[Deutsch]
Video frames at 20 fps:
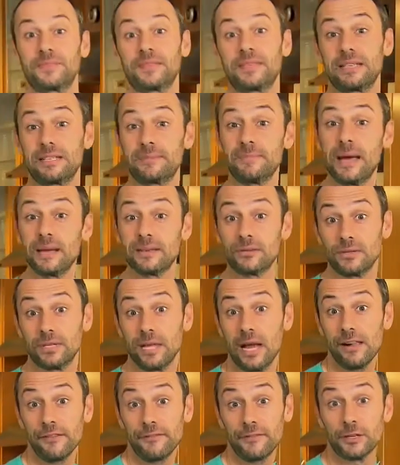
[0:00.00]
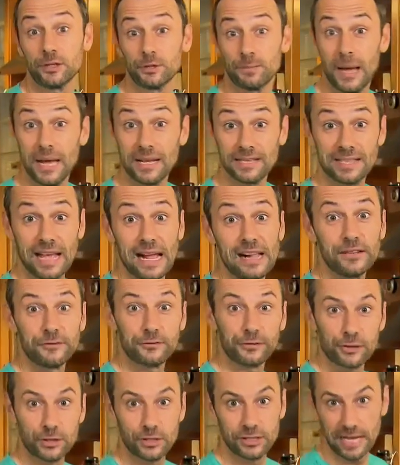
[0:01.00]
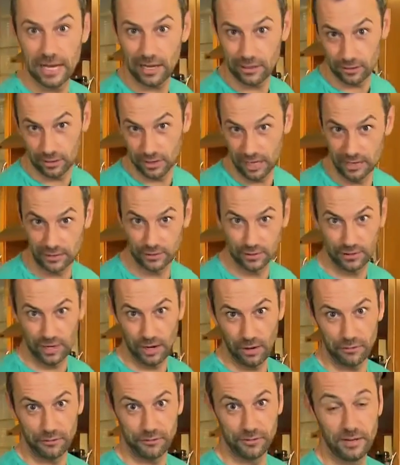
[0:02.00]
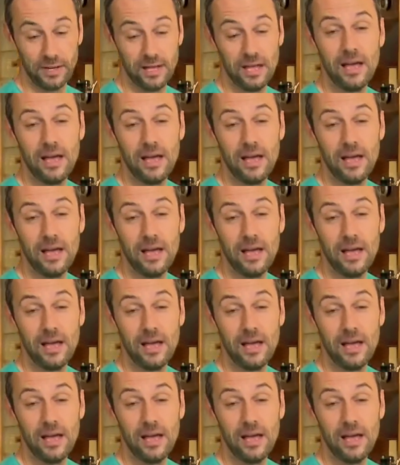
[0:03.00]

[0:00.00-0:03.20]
Das macht total viel Spaß, all die frischen Sachen dort einzukaufen.